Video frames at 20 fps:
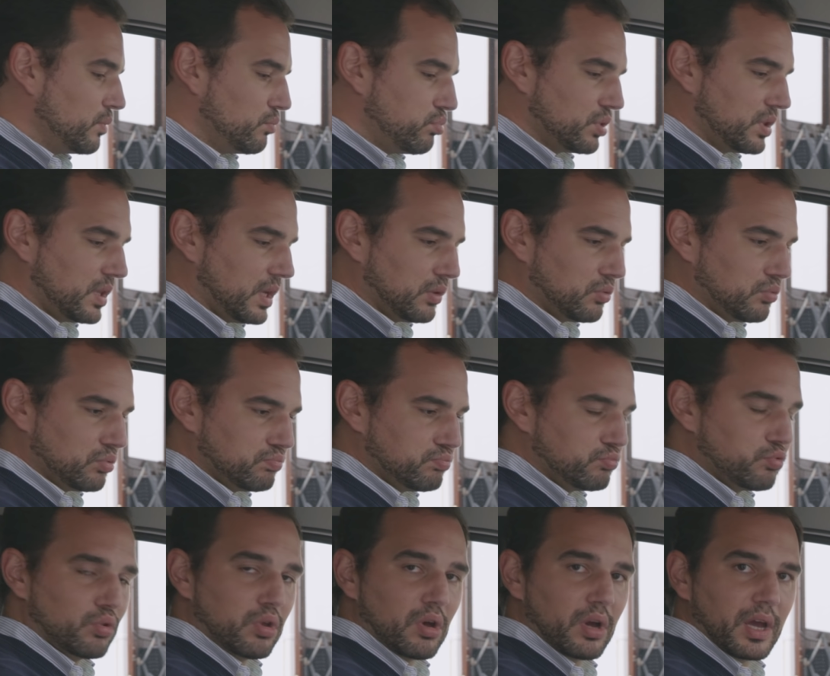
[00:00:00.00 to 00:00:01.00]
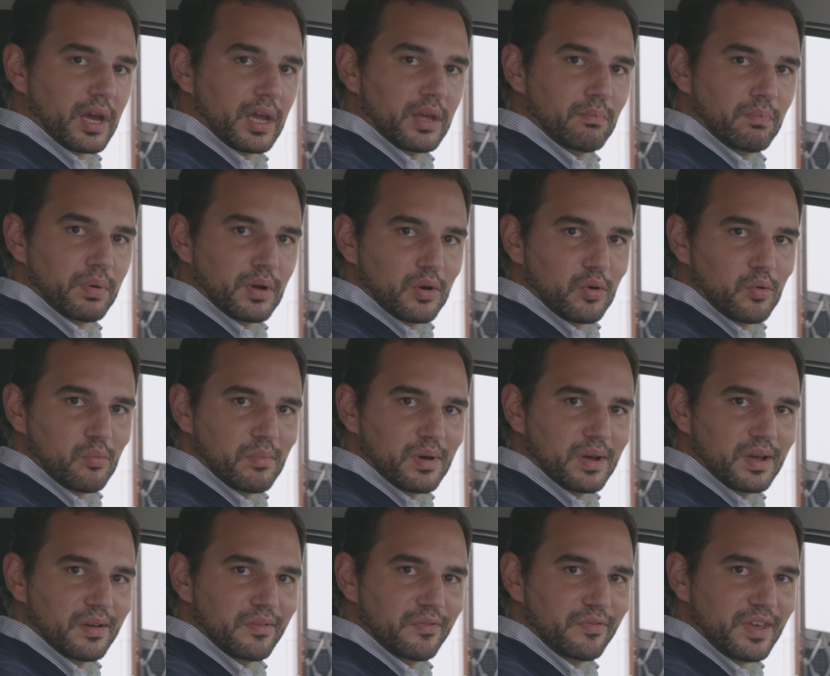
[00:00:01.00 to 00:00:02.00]
portanto, tudo ok para
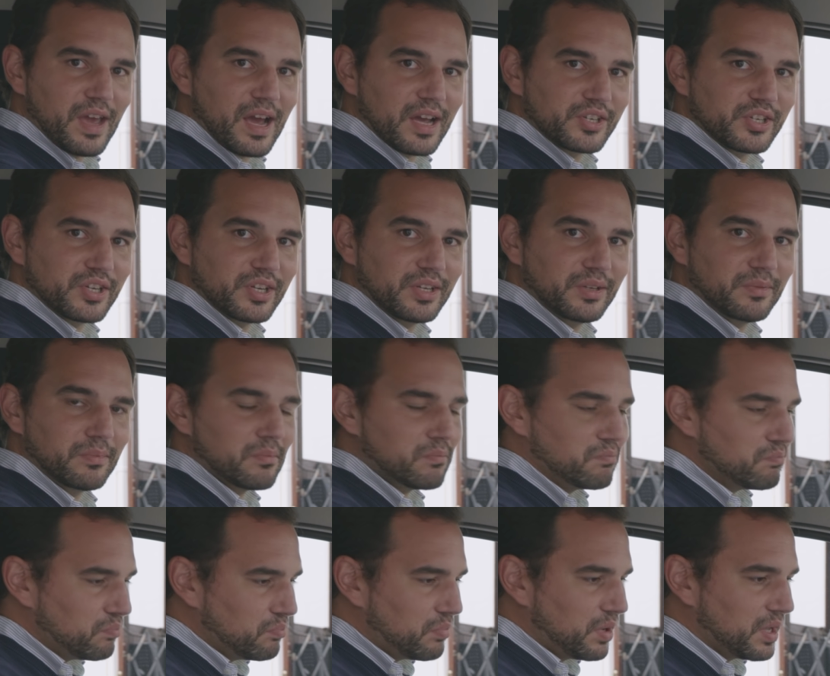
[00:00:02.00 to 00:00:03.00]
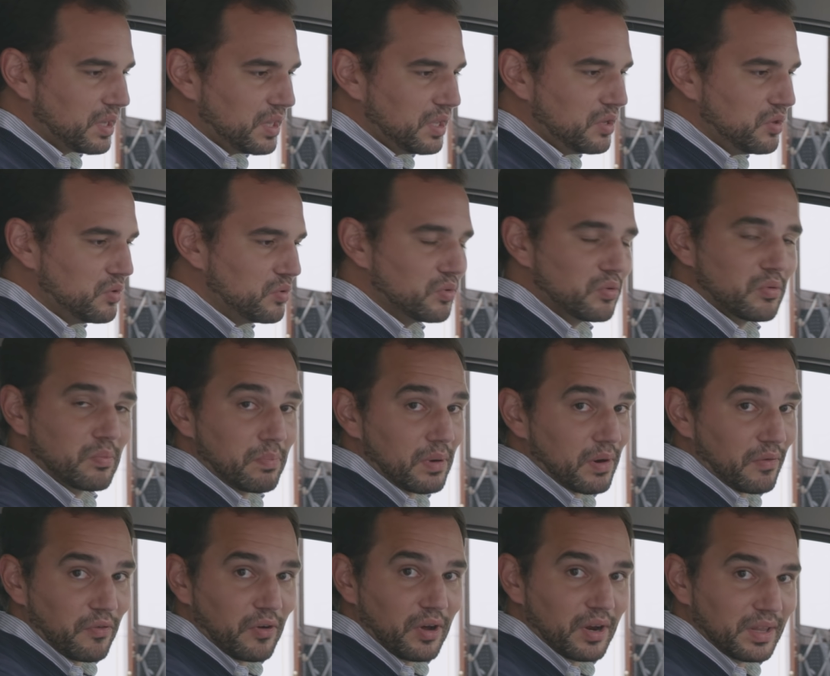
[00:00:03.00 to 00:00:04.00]
uma viagem um bocadinho
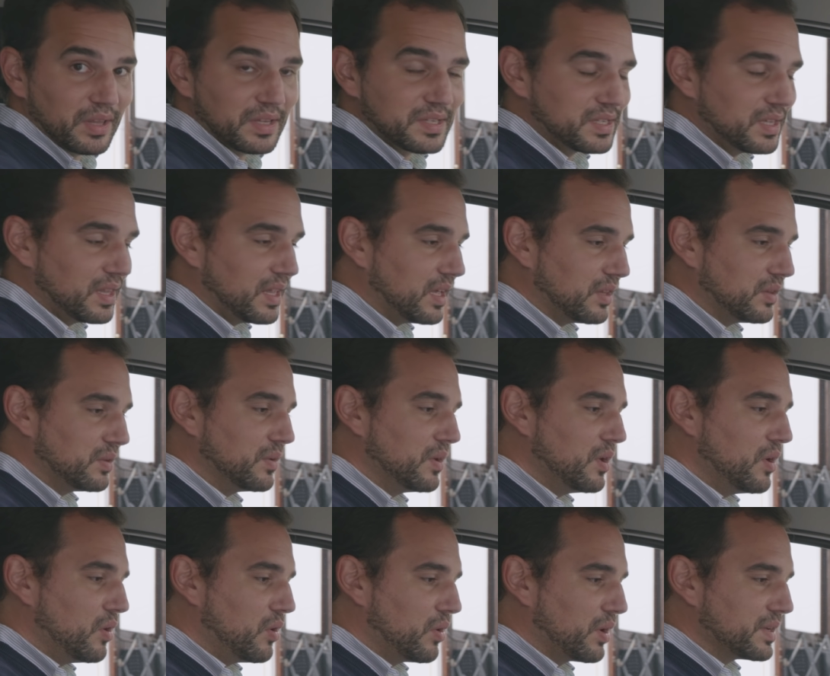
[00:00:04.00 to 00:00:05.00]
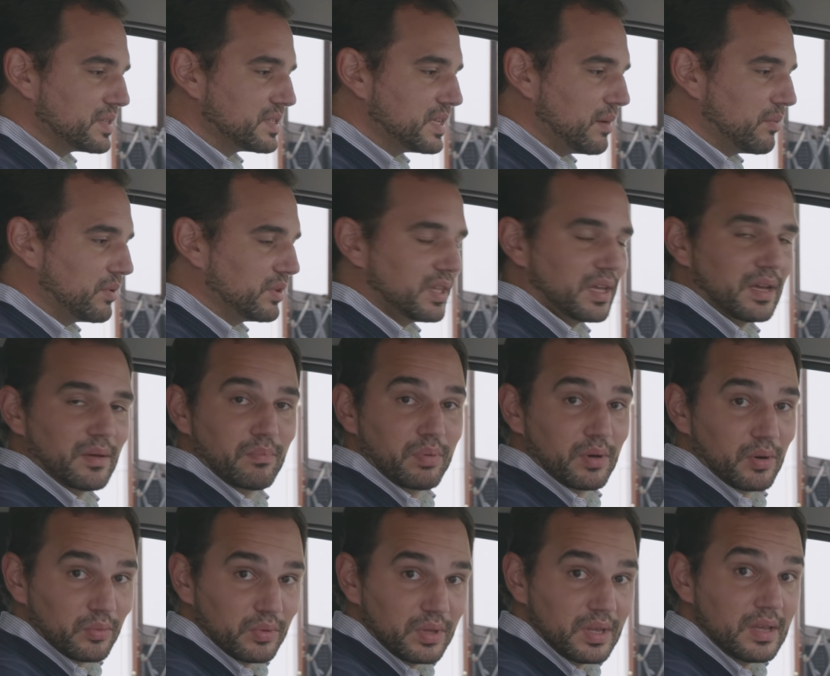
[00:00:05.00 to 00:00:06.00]
para fora da cidade ou quem sabe até
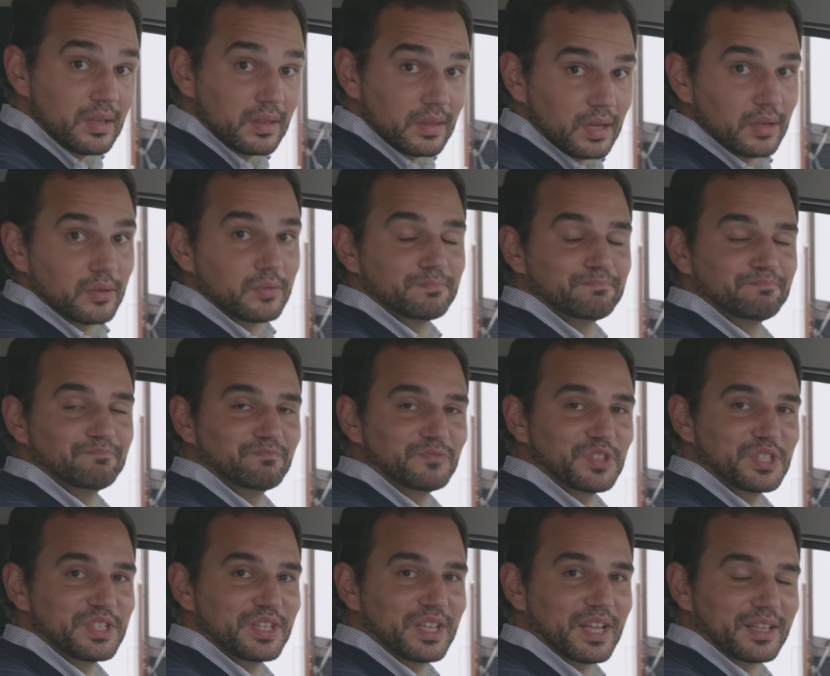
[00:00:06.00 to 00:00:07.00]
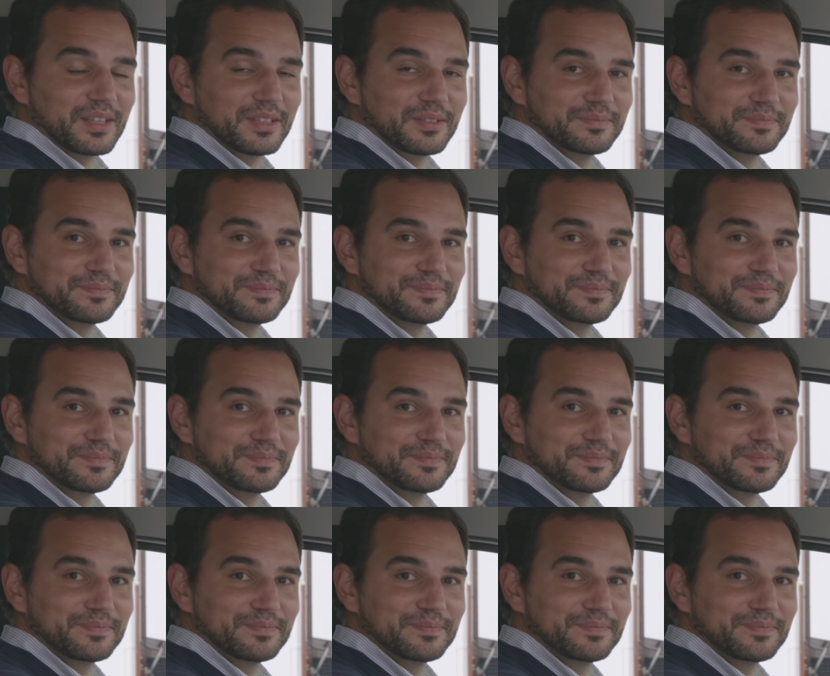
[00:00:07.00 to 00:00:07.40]
para um dia inteiro na cidade.